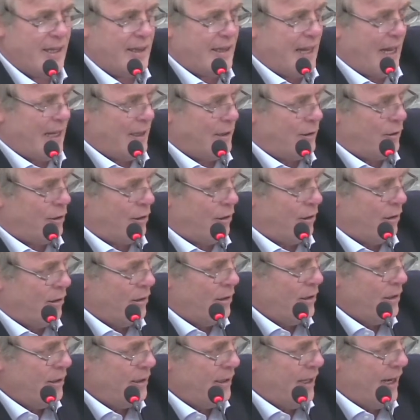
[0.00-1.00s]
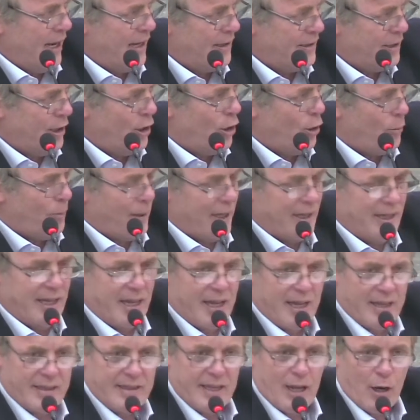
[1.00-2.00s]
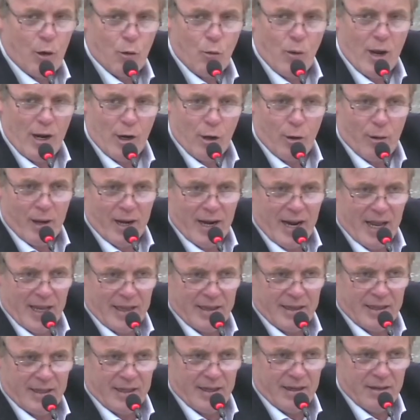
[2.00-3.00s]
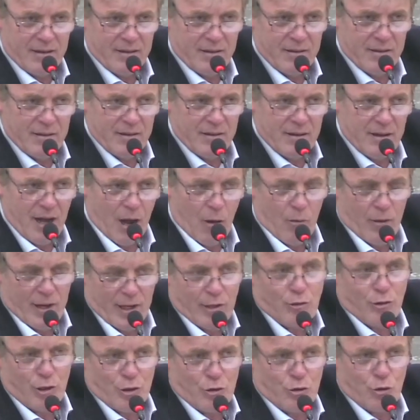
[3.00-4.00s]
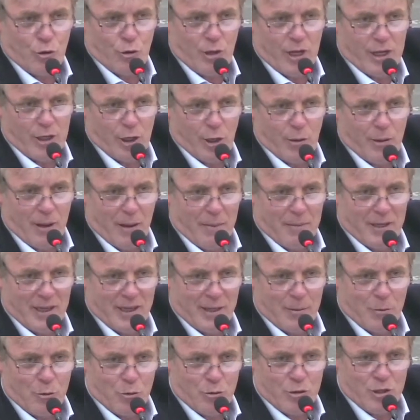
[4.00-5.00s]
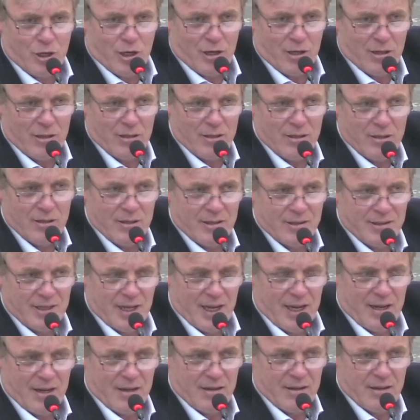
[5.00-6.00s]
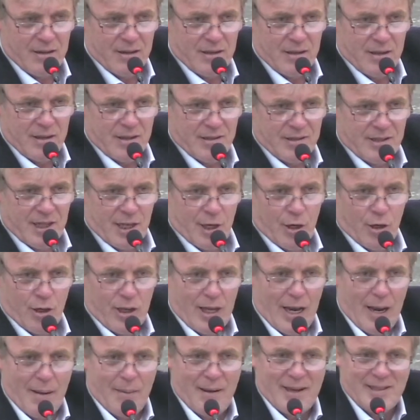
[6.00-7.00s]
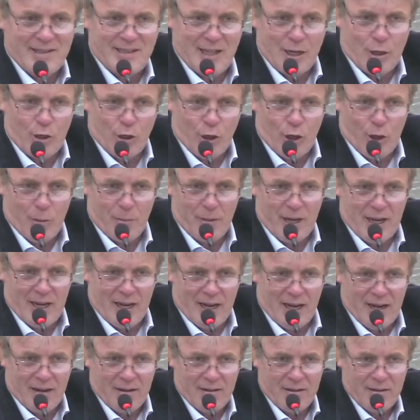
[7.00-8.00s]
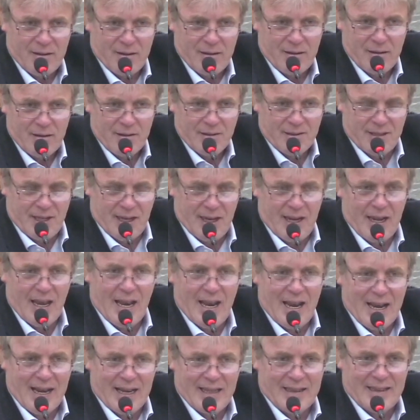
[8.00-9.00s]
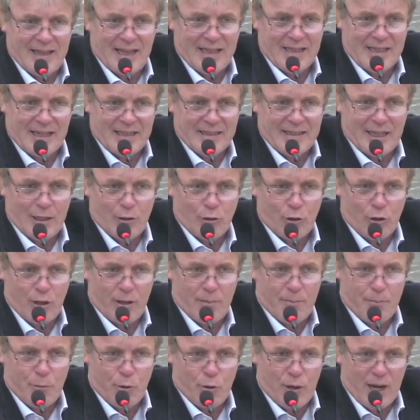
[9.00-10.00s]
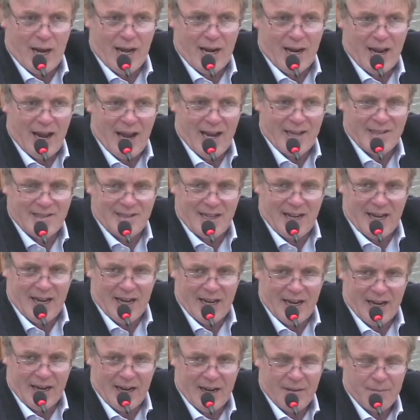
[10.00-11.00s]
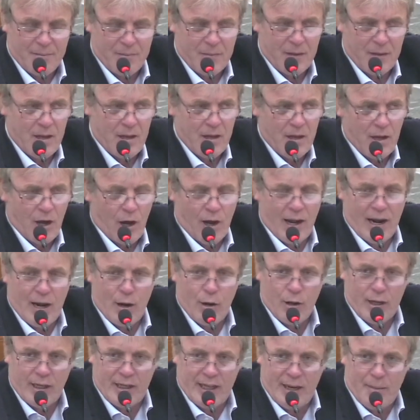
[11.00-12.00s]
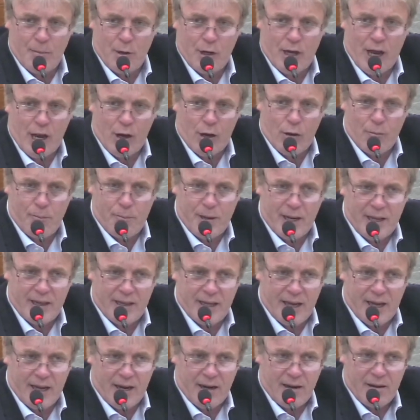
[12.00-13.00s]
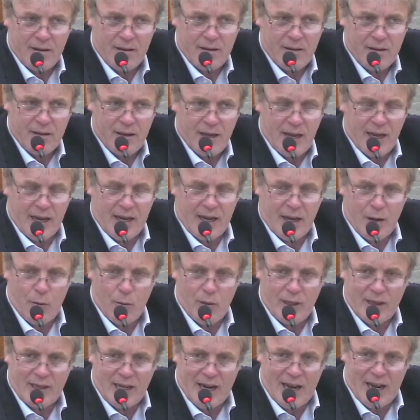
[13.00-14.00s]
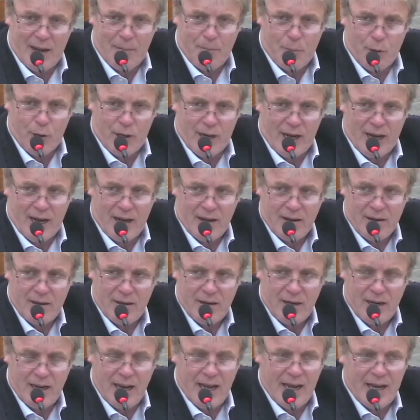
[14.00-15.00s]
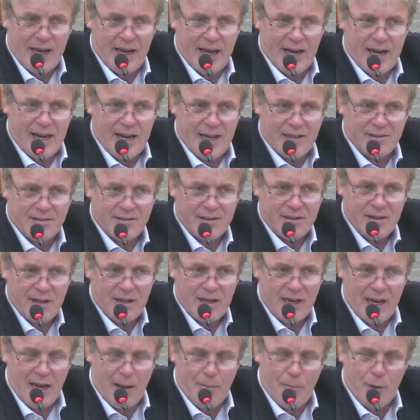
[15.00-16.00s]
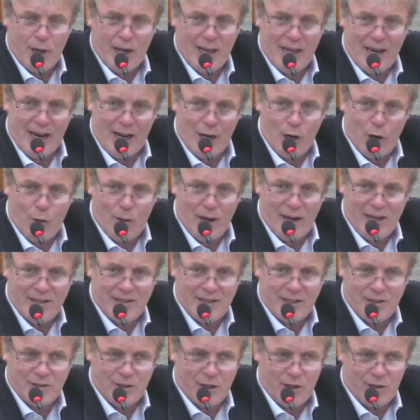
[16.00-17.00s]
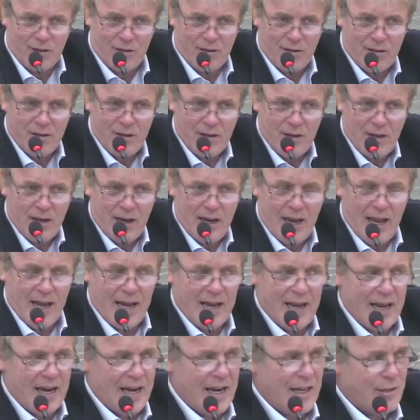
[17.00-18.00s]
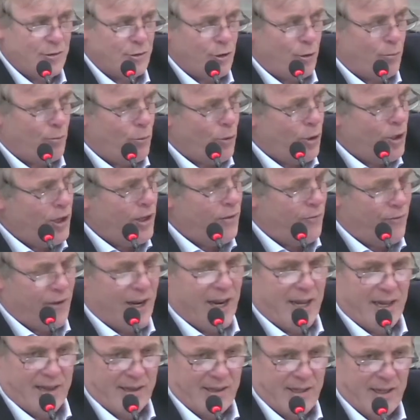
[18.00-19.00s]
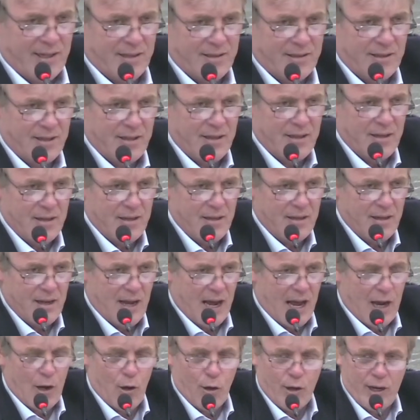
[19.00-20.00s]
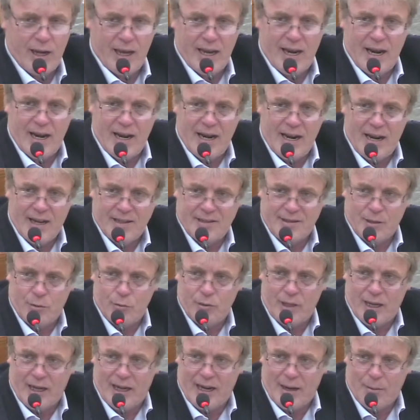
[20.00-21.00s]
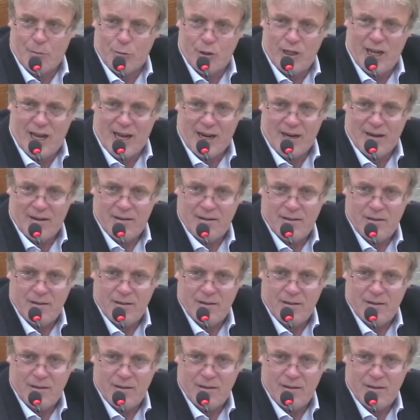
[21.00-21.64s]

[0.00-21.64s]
tanto de la psicopatía de tal o cual gobernante, aunque eso ayuda y obviamente mucho, ¿sí? sino de la base económica, ¿sí? que es la que está tratando de empujar a esa guerra. Ahora, lo que tenemos que comprender es que en nuestra época, las guerras, la época de la globalización, las guerras son muy diferentes a lo que eran en la Segunda Guerra Mundial,